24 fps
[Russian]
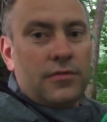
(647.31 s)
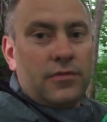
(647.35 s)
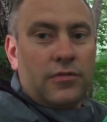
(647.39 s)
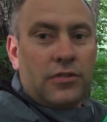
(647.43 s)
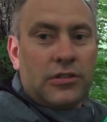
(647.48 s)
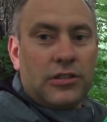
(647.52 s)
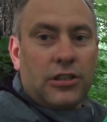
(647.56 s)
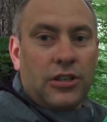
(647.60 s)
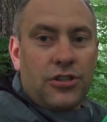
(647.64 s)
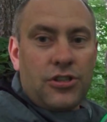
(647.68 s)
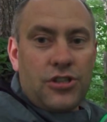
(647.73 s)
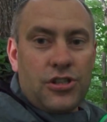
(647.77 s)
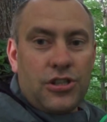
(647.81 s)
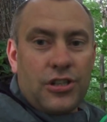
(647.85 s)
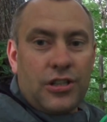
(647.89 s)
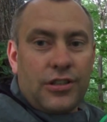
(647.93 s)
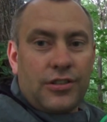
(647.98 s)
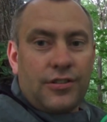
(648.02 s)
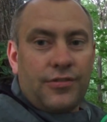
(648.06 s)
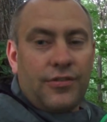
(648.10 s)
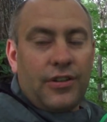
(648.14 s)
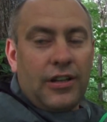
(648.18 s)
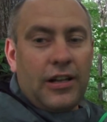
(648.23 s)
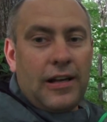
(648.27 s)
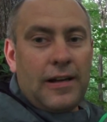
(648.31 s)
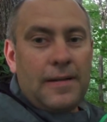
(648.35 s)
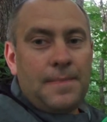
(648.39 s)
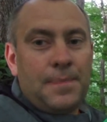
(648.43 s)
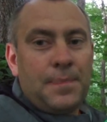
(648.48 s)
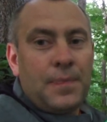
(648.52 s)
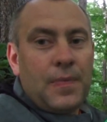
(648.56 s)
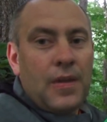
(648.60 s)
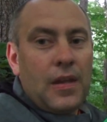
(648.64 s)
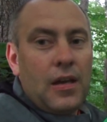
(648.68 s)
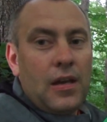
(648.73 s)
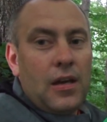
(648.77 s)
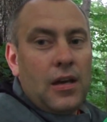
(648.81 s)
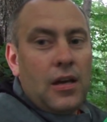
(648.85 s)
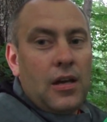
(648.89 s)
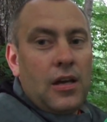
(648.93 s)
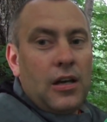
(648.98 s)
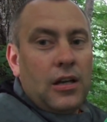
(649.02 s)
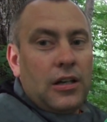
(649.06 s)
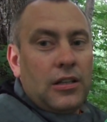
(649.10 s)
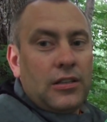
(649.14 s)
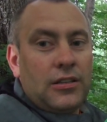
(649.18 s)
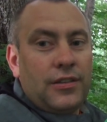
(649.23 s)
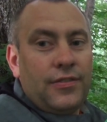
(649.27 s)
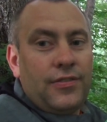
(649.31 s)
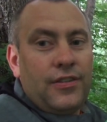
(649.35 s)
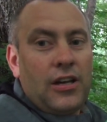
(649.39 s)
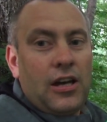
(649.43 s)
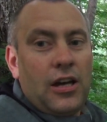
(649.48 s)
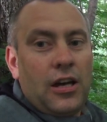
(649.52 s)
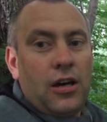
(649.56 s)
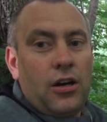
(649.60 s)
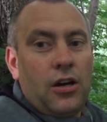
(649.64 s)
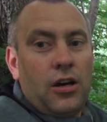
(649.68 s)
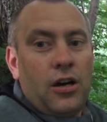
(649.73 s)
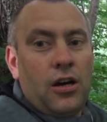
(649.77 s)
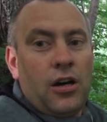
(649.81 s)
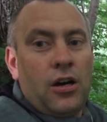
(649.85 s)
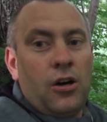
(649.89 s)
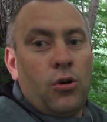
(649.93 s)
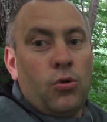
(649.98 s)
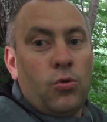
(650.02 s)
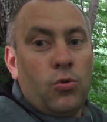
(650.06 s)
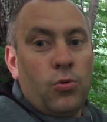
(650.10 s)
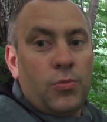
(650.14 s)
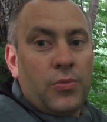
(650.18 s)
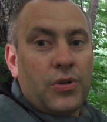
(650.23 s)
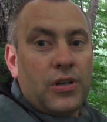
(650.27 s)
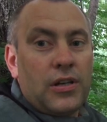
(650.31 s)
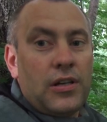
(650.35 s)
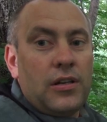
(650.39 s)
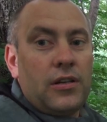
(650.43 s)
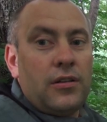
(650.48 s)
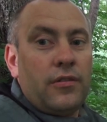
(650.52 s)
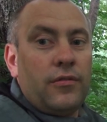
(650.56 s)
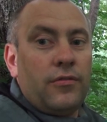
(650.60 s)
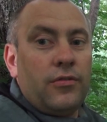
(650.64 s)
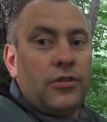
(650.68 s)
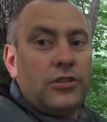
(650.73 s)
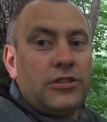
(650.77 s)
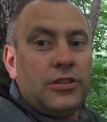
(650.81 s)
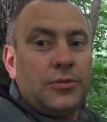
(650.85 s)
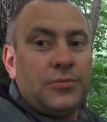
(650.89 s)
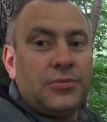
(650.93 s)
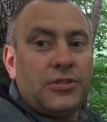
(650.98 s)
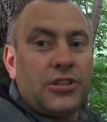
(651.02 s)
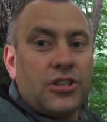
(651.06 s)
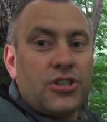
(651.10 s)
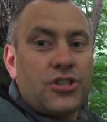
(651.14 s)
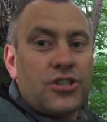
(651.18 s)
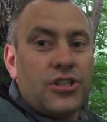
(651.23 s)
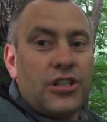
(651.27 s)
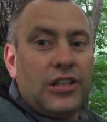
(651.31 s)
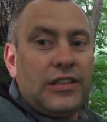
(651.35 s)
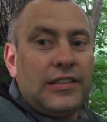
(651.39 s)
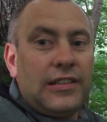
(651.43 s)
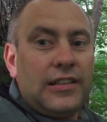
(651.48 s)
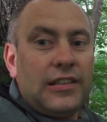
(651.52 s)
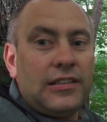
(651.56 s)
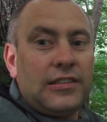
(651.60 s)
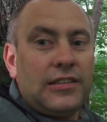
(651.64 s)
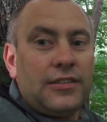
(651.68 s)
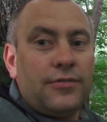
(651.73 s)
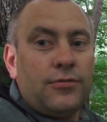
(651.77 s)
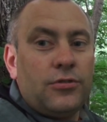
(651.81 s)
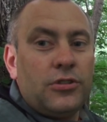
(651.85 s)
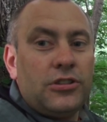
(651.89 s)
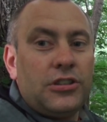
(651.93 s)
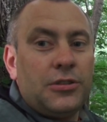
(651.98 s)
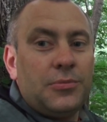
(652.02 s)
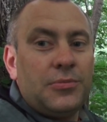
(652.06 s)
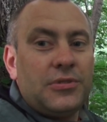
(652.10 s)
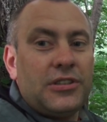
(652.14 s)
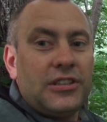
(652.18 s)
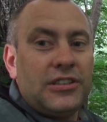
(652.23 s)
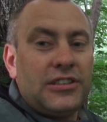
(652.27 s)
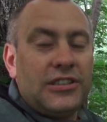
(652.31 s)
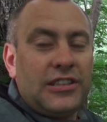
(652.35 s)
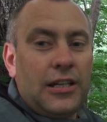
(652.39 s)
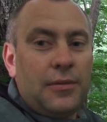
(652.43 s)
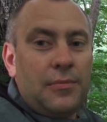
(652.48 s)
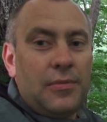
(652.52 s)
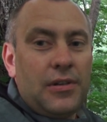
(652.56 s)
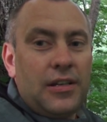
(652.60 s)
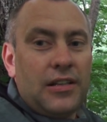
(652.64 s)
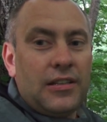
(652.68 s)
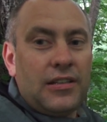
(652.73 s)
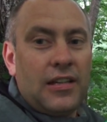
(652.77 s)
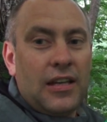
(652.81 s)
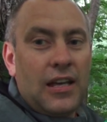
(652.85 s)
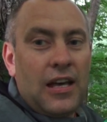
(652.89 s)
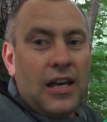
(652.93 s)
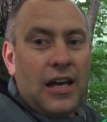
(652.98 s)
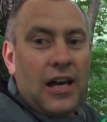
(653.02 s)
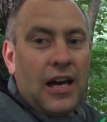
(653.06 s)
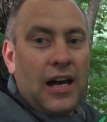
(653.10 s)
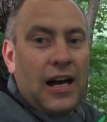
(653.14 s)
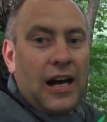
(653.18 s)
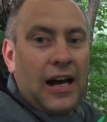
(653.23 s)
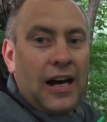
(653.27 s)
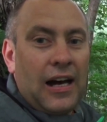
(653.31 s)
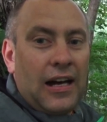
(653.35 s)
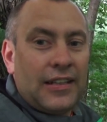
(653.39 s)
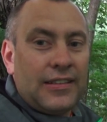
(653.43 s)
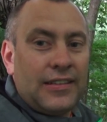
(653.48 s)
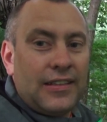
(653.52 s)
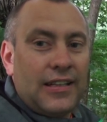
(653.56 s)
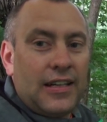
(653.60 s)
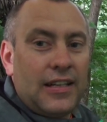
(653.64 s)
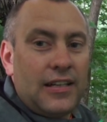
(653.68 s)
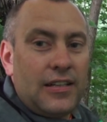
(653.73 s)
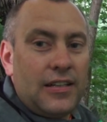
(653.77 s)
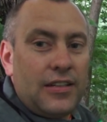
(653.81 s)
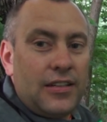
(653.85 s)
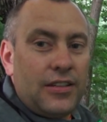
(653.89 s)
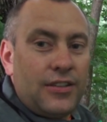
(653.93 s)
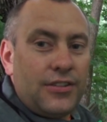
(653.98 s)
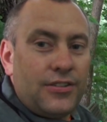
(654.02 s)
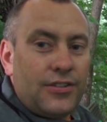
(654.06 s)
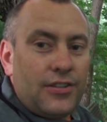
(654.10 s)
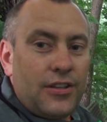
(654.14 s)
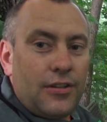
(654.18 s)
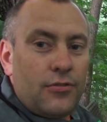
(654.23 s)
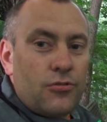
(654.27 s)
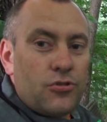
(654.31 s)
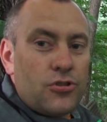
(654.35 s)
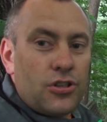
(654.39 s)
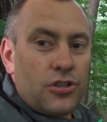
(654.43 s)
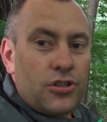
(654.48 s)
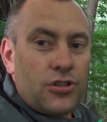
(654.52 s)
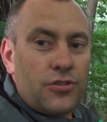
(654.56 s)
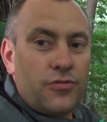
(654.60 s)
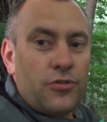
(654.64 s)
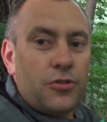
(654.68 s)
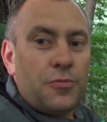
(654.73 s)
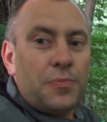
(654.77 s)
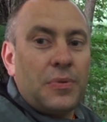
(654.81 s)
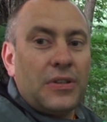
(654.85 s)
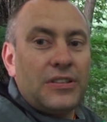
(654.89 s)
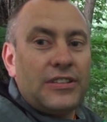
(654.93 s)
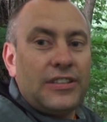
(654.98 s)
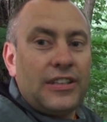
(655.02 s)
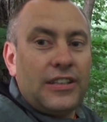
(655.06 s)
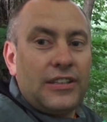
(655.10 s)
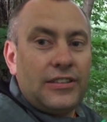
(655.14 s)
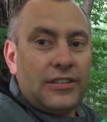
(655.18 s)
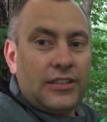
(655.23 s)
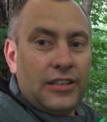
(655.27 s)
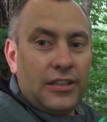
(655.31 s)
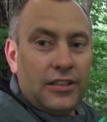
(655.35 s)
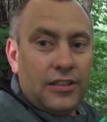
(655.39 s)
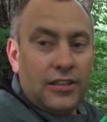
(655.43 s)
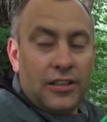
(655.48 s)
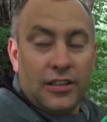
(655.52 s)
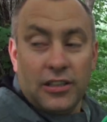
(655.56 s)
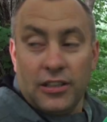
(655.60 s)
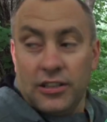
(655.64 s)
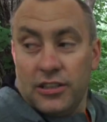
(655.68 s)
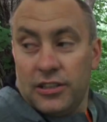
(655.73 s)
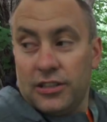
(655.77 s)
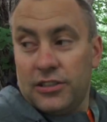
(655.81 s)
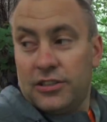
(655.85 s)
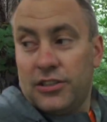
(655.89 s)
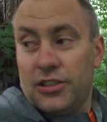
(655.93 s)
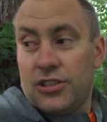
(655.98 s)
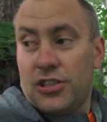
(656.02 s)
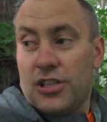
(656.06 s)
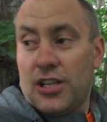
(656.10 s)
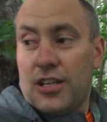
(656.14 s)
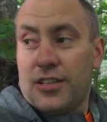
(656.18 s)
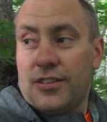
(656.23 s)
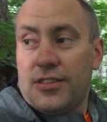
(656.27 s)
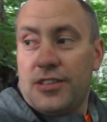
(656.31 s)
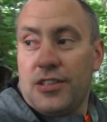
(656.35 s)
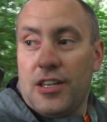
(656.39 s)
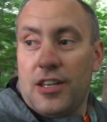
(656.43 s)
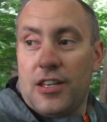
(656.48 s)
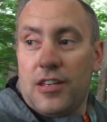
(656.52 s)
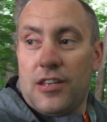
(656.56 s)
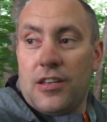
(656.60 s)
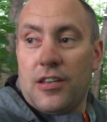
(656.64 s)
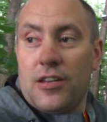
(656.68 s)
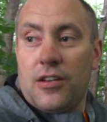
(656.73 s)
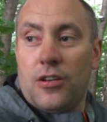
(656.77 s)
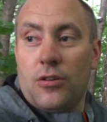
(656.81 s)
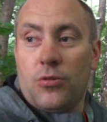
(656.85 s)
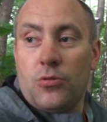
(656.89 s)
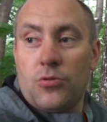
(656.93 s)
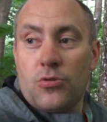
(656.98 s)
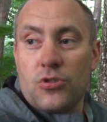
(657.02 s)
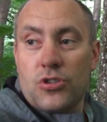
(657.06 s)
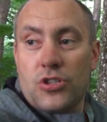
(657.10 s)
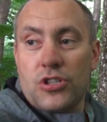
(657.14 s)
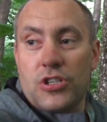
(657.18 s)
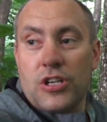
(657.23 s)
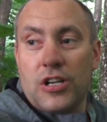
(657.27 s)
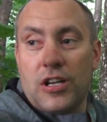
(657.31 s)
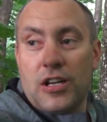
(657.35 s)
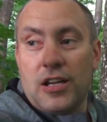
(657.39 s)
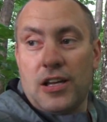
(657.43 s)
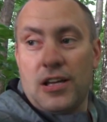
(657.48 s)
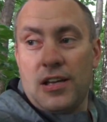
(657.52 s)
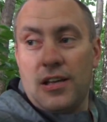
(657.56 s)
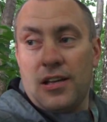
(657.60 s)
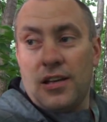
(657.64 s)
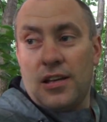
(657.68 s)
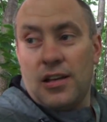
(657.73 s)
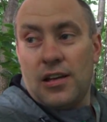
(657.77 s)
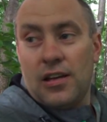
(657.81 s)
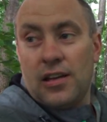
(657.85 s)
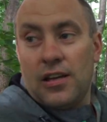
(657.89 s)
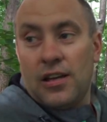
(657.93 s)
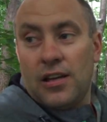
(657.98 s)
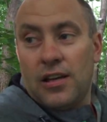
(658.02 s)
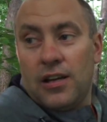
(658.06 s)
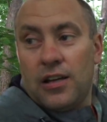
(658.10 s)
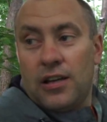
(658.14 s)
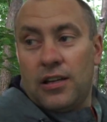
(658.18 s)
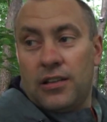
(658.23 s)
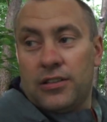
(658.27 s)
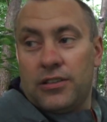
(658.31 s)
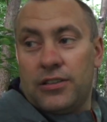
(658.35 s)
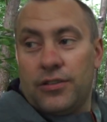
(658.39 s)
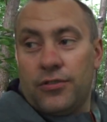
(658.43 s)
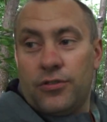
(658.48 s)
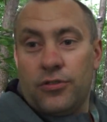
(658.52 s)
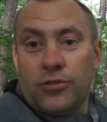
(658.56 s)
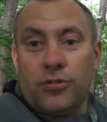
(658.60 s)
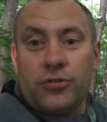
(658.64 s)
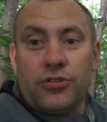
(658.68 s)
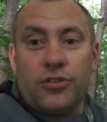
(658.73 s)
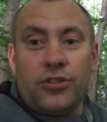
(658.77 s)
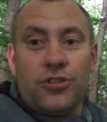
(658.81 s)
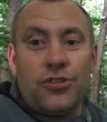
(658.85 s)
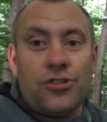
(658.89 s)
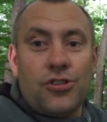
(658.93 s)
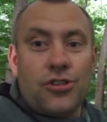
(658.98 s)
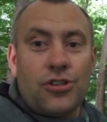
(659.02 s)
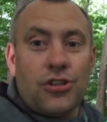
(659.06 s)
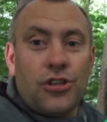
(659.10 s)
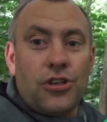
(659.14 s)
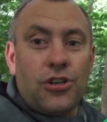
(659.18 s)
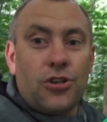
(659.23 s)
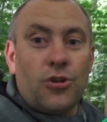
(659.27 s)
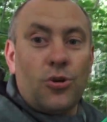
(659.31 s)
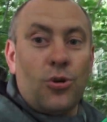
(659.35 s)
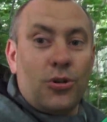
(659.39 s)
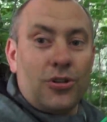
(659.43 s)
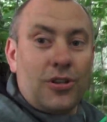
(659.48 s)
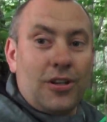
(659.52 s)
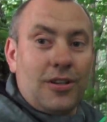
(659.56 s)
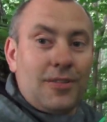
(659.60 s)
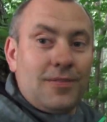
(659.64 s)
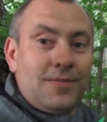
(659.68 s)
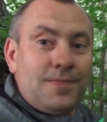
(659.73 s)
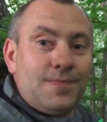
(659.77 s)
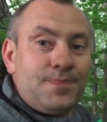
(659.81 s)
Вот толщина ствола. Две э, умерли, 86 лет и 87 лет, а одна из девушек живет по сей день. И сейчас ей уже 94 года.